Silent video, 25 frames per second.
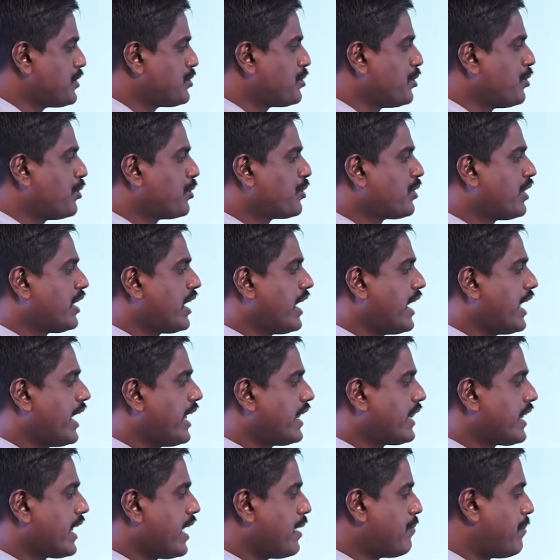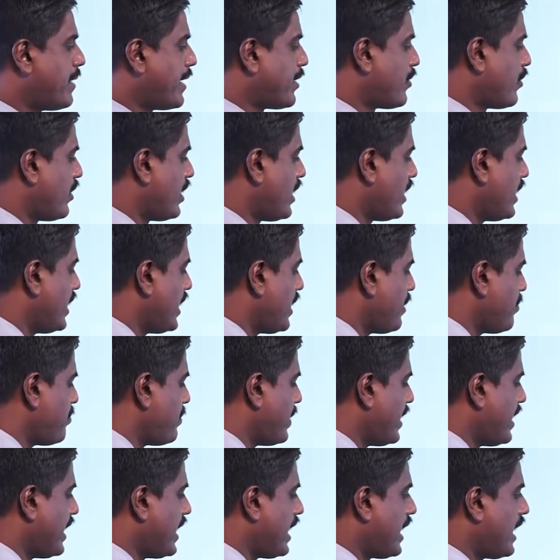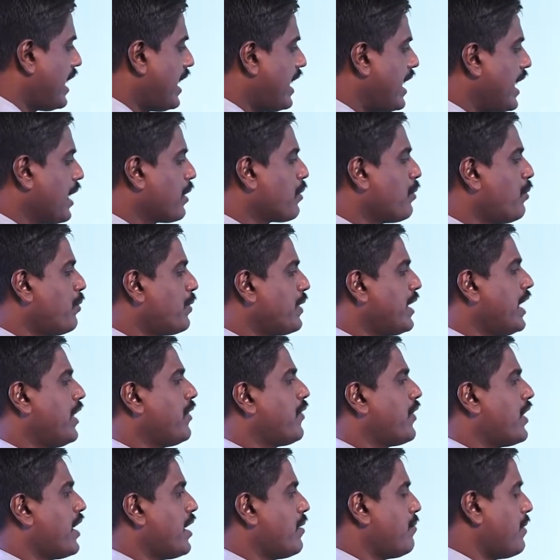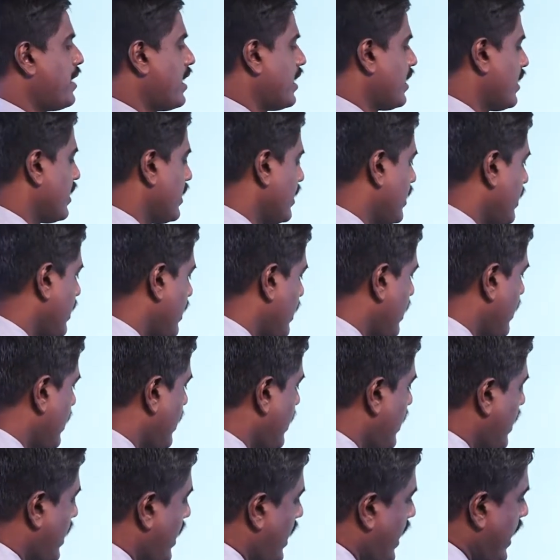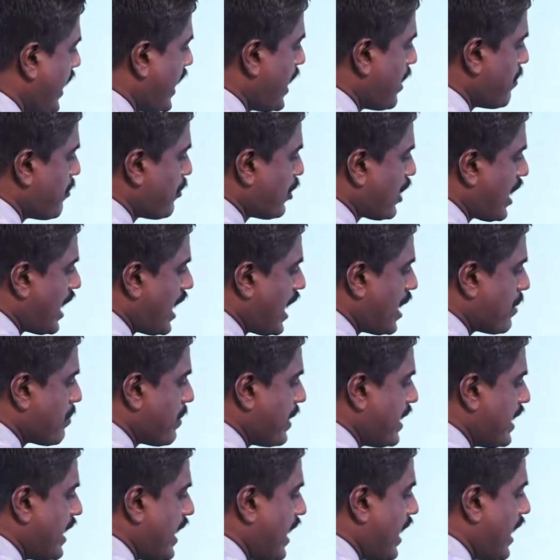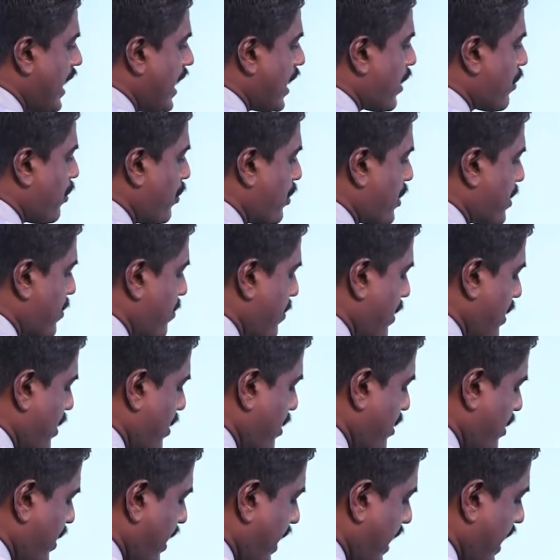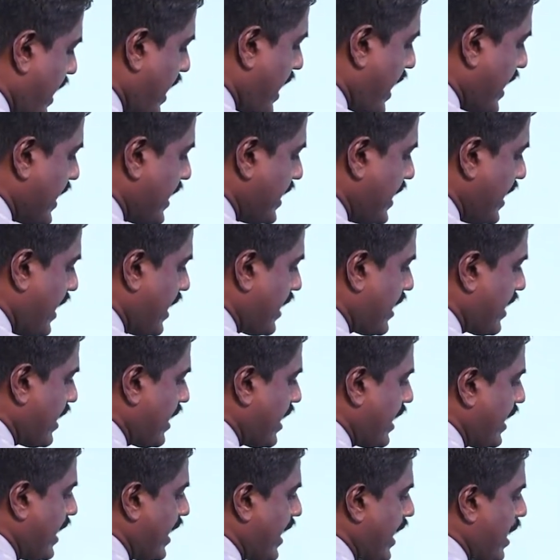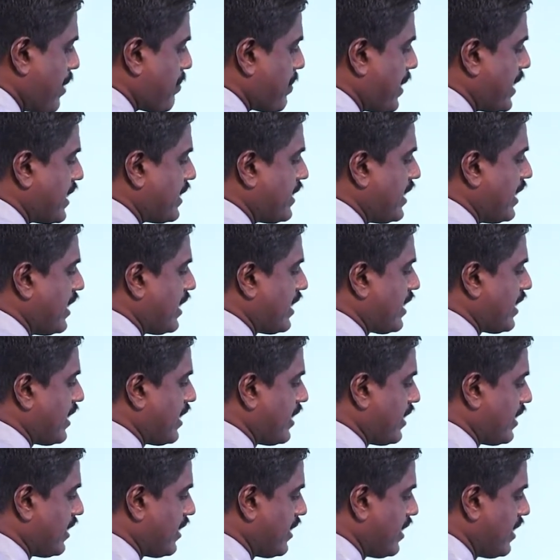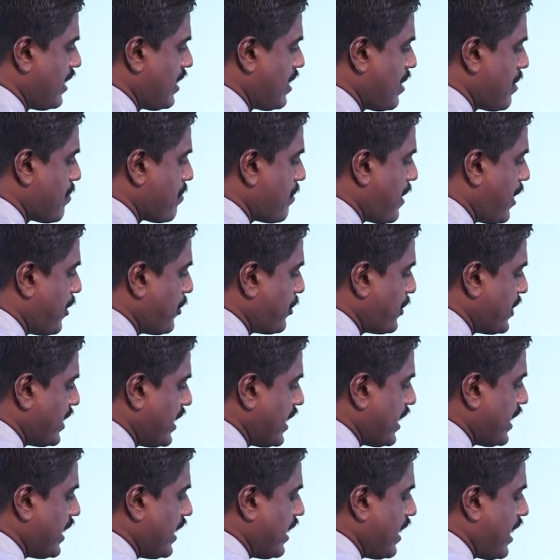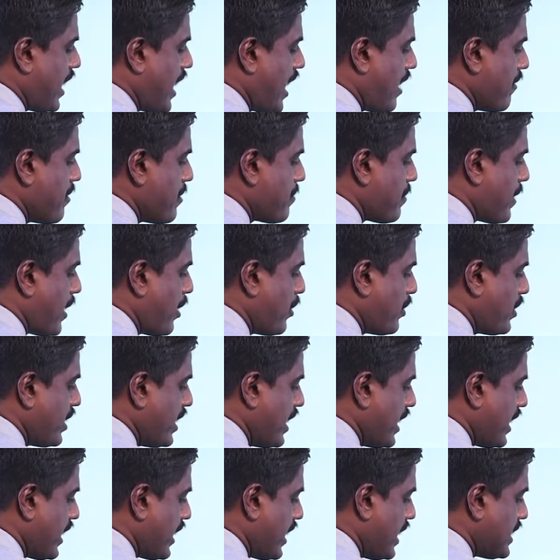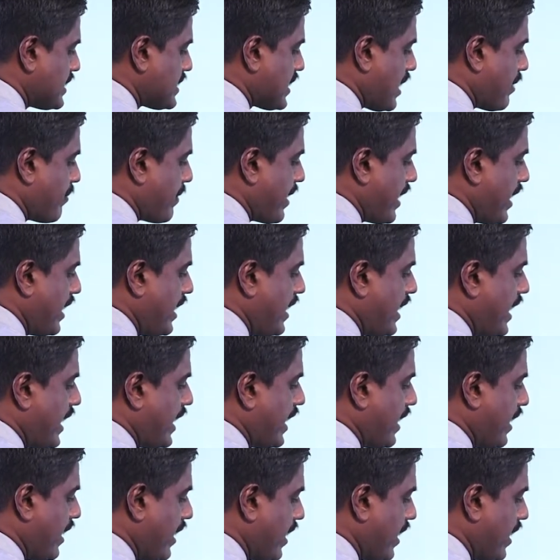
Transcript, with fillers: சுருக்கு என தரப்பட்டுள்ளது பின்னங்களை கூட்டல் தொடர்பானது இங்கே முதலாவது பின்னங்களை கூட்டும் பொழுது இங்கே ஐந்து இருக்கிறது இங்கே பத்து இருக்கிறது பகுதி எண்ணில் ஆவி பகுதி எண்கள் சமநிலை